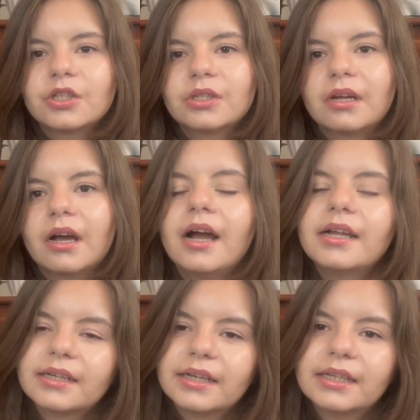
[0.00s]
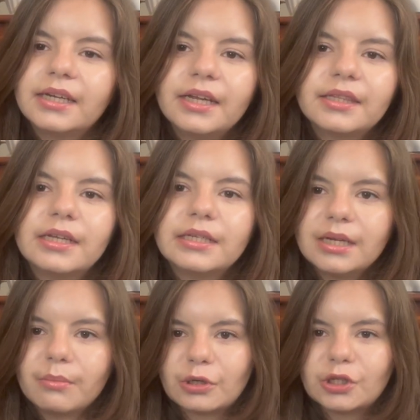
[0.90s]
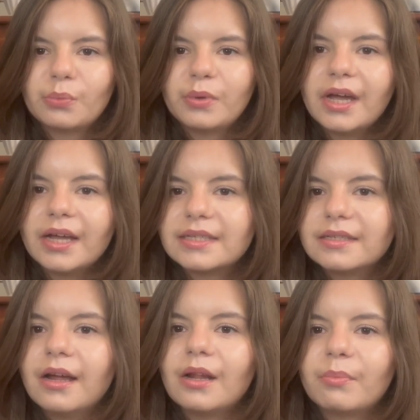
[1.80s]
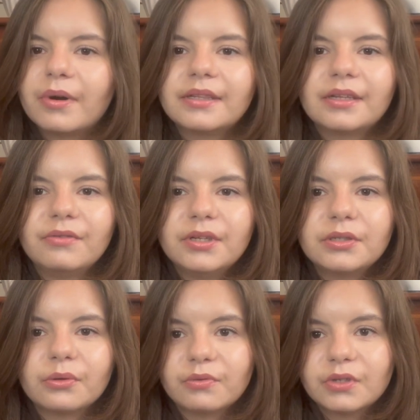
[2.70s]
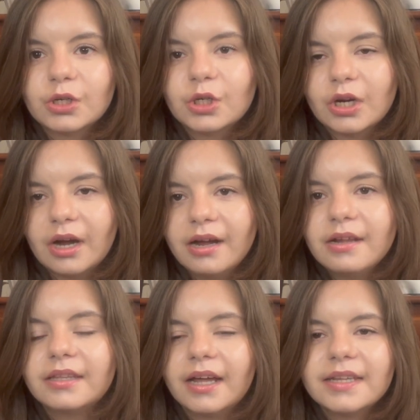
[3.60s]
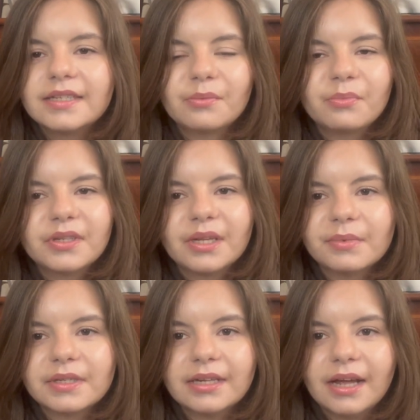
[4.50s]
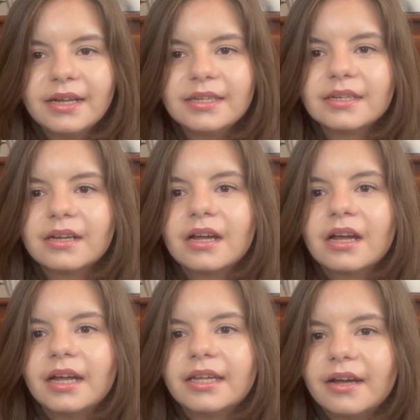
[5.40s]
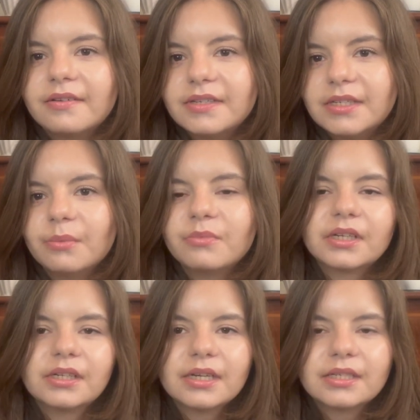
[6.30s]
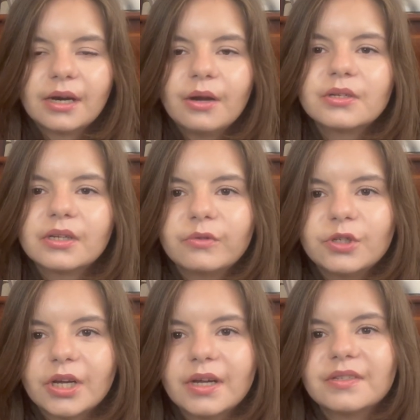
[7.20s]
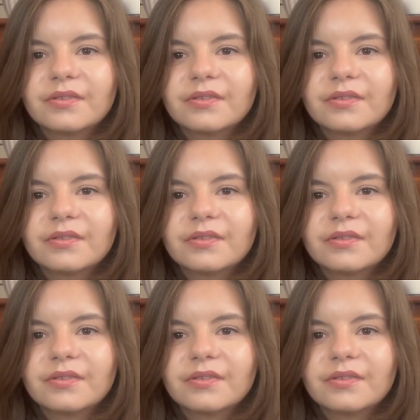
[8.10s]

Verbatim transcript: какая-то конкретная тема, чтобы я сняла про это видео в США, дайте об этом знать. Я всем всегда стараюсь отвечать